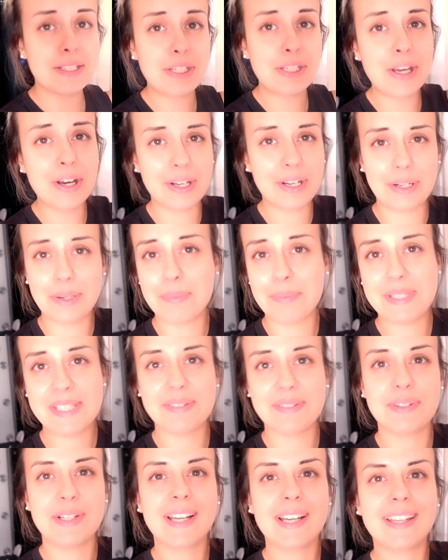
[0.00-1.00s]
sessione non mi
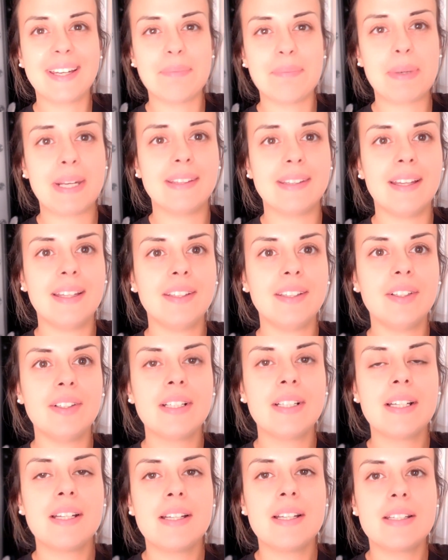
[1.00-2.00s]
stavo neanche riprendendo
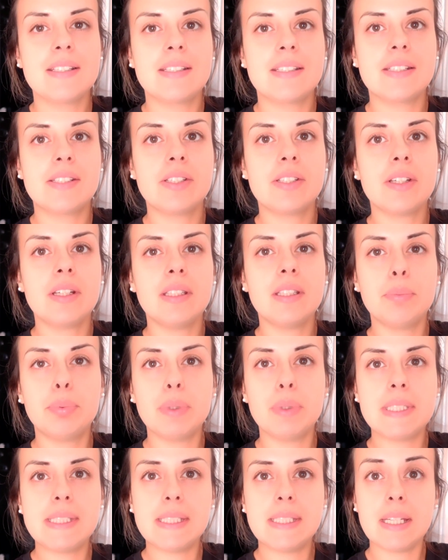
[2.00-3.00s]
sessione di
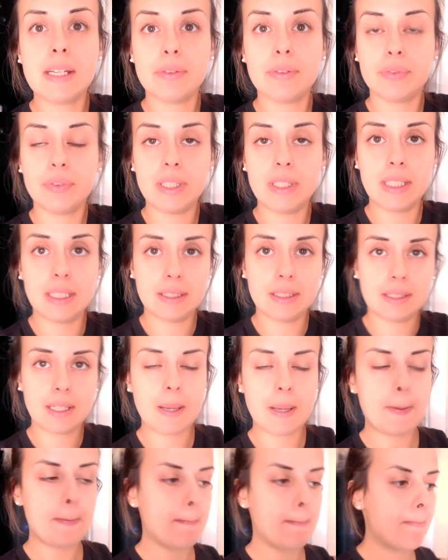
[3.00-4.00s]
pulizie
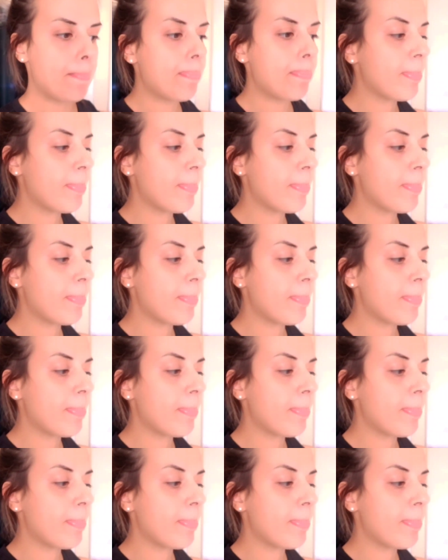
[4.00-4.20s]
finite